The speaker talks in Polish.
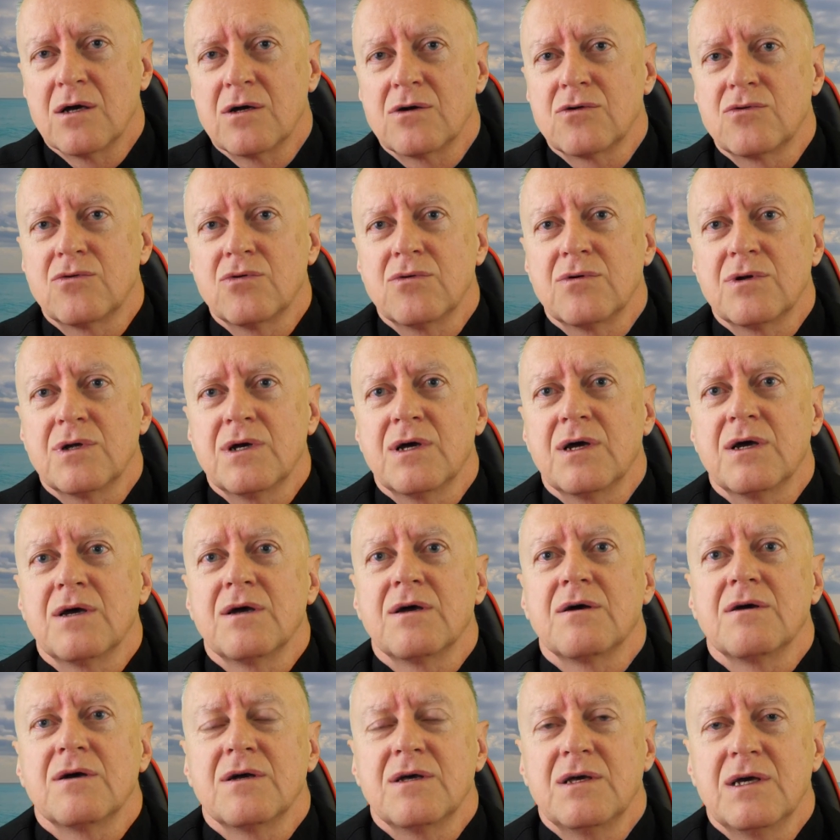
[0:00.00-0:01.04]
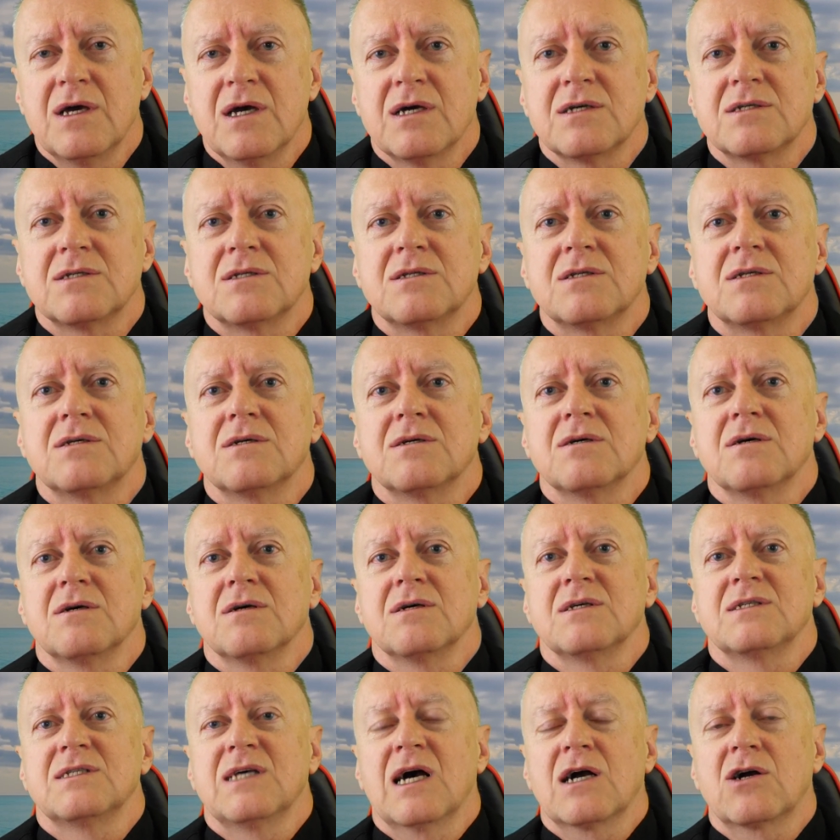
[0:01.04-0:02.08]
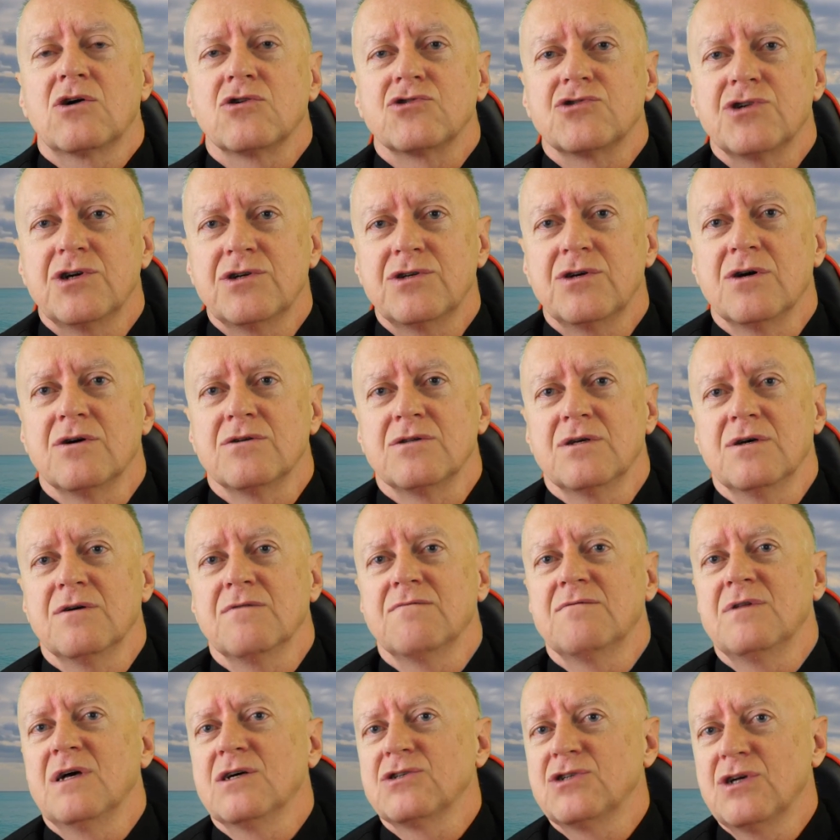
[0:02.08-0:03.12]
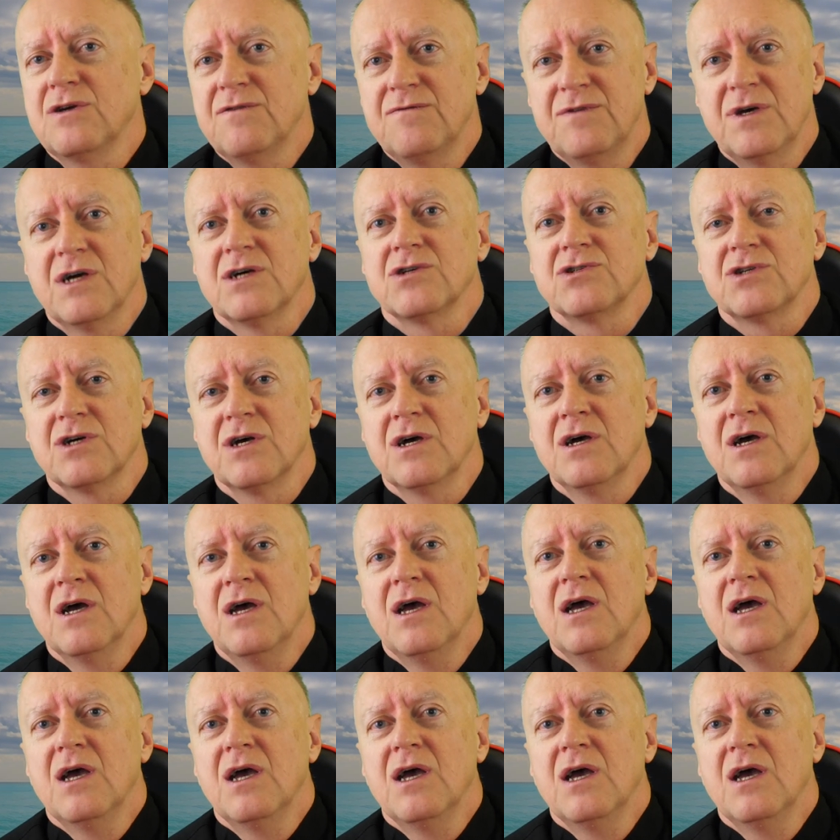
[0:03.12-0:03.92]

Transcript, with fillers: który jest zakorzeniony w naszej wierze